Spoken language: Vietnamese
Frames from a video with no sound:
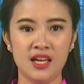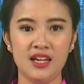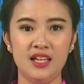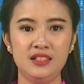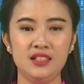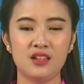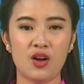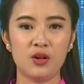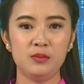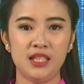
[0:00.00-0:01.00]
Đến dự có
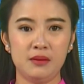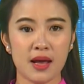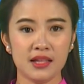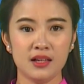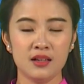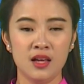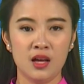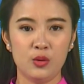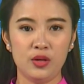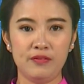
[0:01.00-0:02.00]
đồng chí Mai Thức,
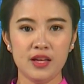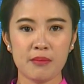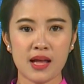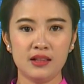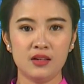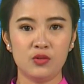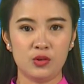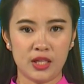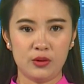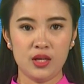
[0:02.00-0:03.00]
Ủy viên Ban Thường vụ
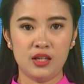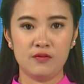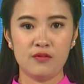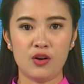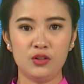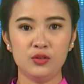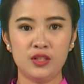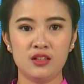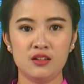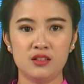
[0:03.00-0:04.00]
tỉnh ủy, Phó Chủ
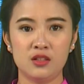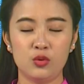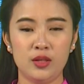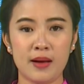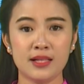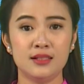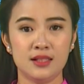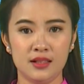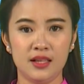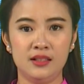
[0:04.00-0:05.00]
tịch Thường trực Ủy ban nhân
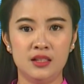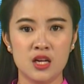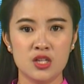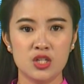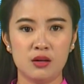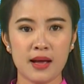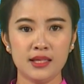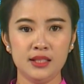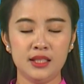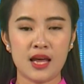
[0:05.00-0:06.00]
dân tỉnh, trưởng
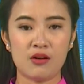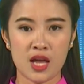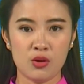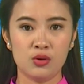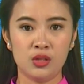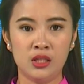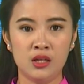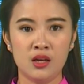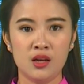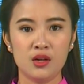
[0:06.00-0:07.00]
ban chỉ đạo đại hội,
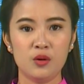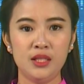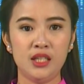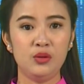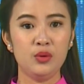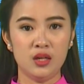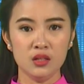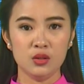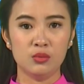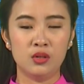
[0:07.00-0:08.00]
đồng chí Nguyễn Đức
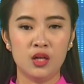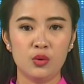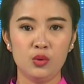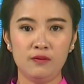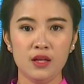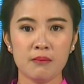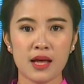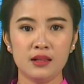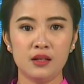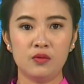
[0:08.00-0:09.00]
Dũng, Ủy viên
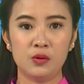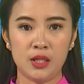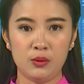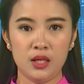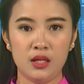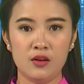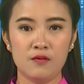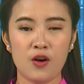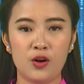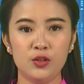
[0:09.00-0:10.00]
Ban Thường vụ tỉnh ủy,
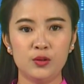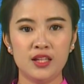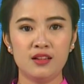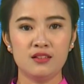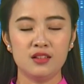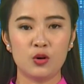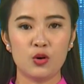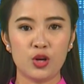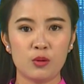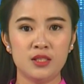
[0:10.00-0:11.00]
Phó Chủ tịch Thường trực
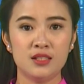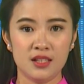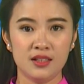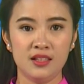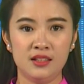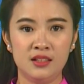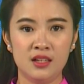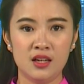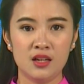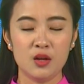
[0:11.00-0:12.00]
Hội đồng nhân dân tỉnh,
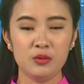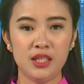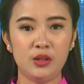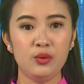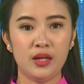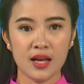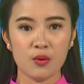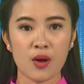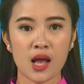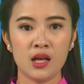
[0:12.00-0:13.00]
đồng chí Nguyễn Đăng
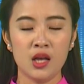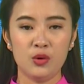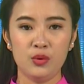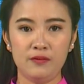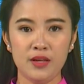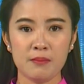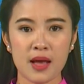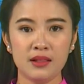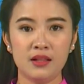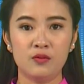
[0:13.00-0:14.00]
Quang, Ủy viên
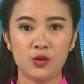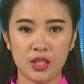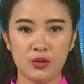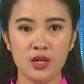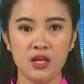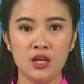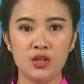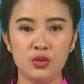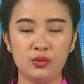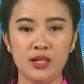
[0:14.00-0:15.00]
Ban Thường vụ Tỉnh ủy,
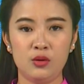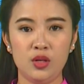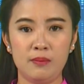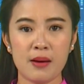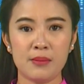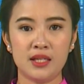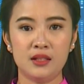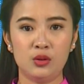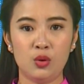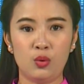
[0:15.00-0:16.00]
Chủ tịch Ủy ban Mặt
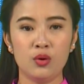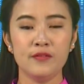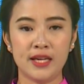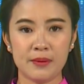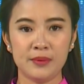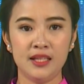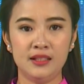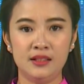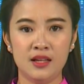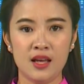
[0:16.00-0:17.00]
trận Tổ quốc Việt Nam
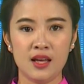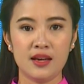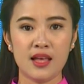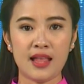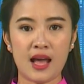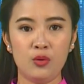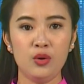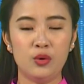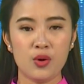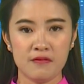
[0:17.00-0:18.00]
tỉnh, Đại tá
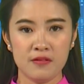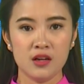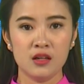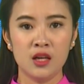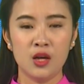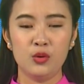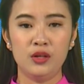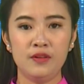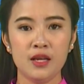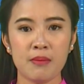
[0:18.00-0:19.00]
Nguyễn Hoài Phương,
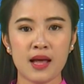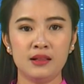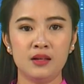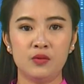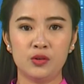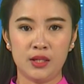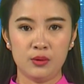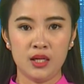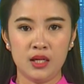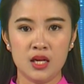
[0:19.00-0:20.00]
Ủy viên Ban Thường vụ Tỉnh
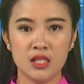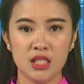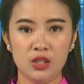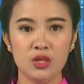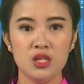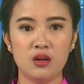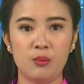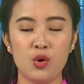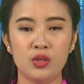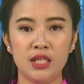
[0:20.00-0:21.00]
ủy, Chỉ huy
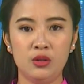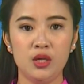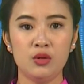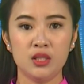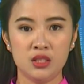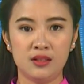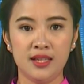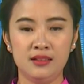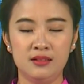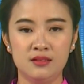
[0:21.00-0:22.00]
trưởng Bộ Chỉ huy Quân sự
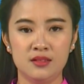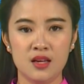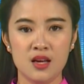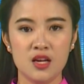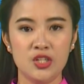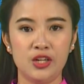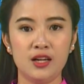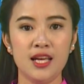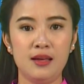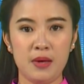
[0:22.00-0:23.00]
tỉnh. Trước
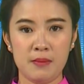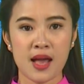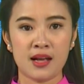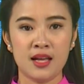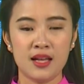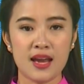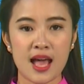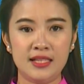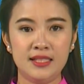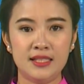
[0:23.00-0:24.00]
lễ bế mạc
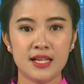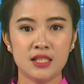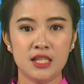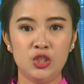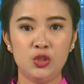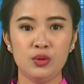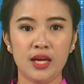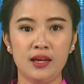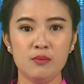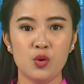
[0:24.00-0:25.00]
đã diễn ra trận chung
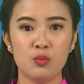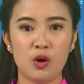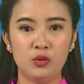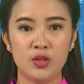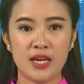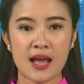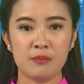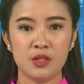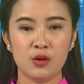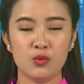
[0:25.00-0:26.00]
kết môn bóng truyền
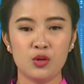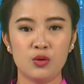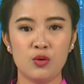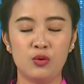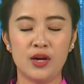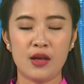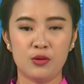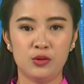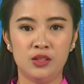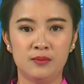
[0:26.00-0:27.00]
nam trong khuôn khổ đại
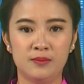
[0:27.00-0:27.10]
hội.